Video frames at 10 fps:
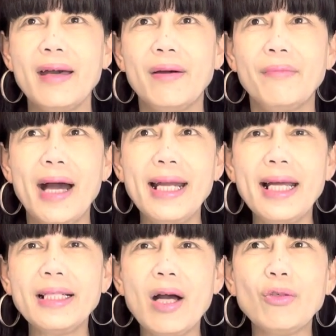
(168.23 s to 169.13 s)

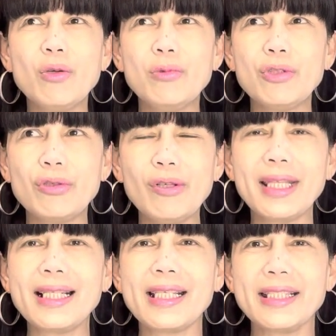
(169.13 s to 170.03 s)
mahalagang
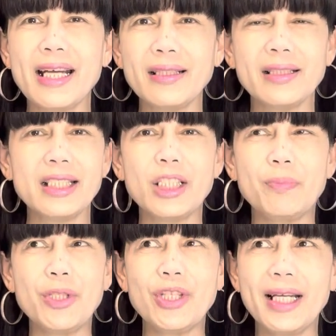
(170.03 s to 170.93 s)
kumonsulta sa isang
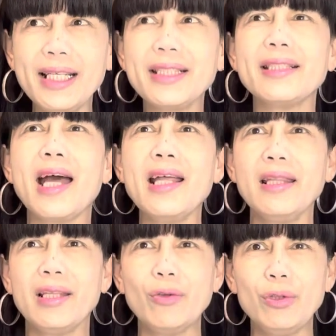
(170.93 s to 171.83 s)
espesyalista
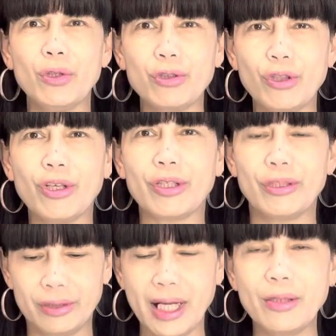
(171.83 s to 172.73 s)
o doktor,
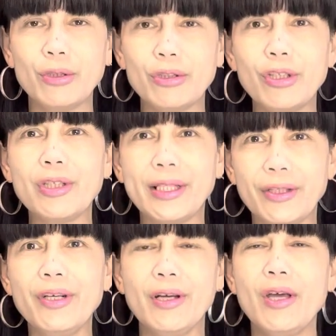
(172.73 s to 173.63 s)
na doktor,
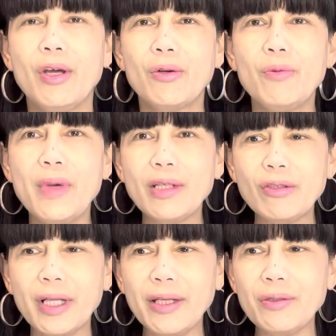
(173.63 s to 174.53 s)
ano? Kung
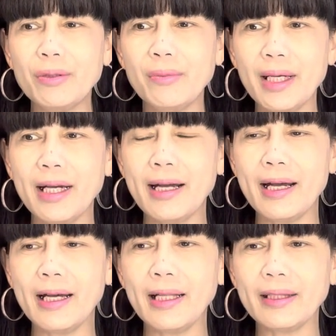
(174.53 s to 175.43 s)
meron kayong mga
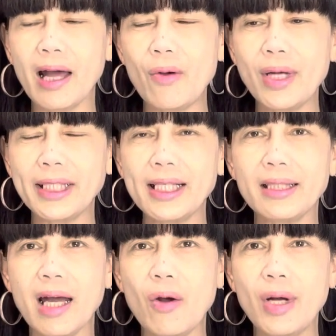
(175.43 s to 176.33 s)
tawag
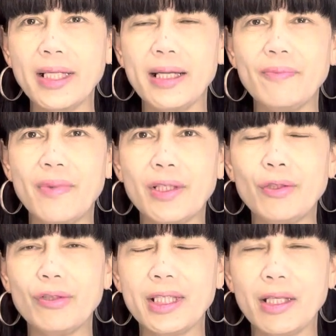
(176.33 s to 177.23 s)
tinatawag na
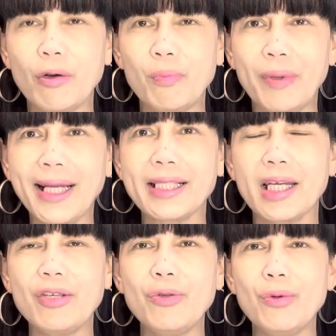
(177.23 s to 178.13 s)
inferiority complex sa
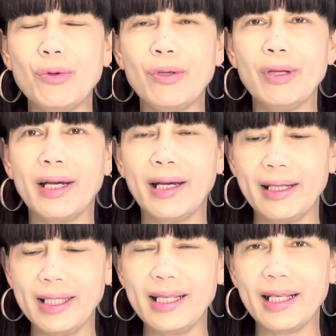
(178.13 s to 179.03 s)
inyong
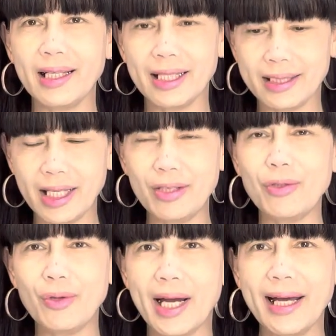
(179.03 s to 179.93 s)
uh, dinad, uh, sa
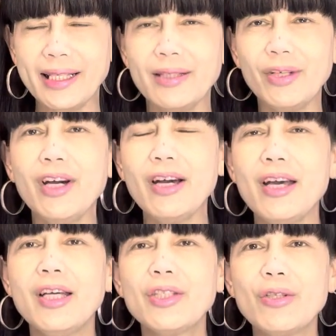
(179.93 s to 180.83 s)
inyong ari,
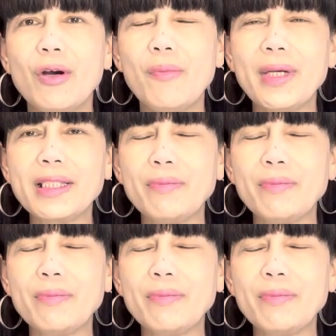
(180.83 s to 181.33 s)
no? So, mas